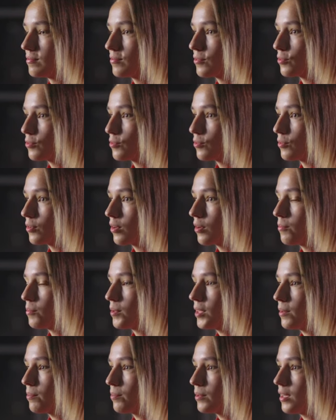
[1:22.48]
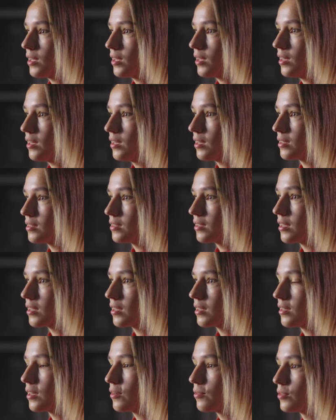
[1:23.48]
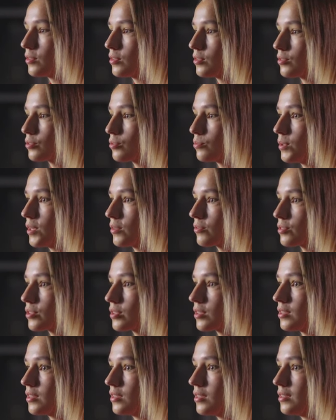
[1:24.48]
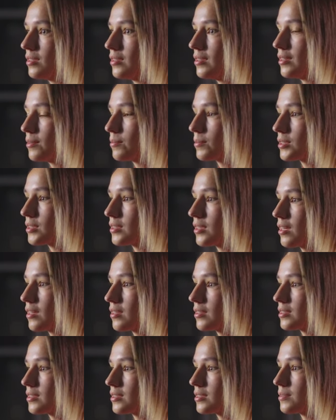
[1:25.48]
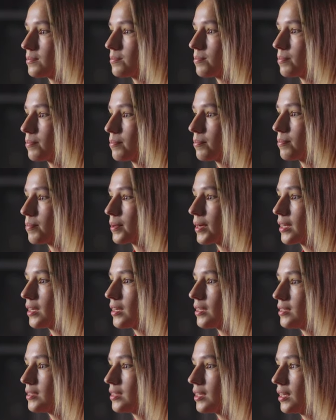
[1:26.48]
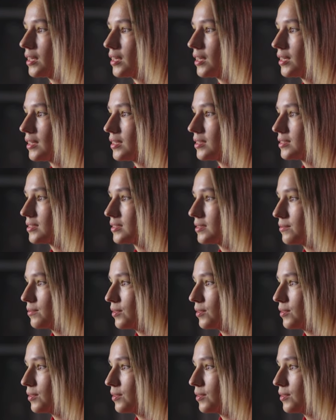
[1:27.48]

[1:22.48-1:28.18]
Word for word: Ну, мне подарили это, когда вот нашумевшая тема стала с, прыгать с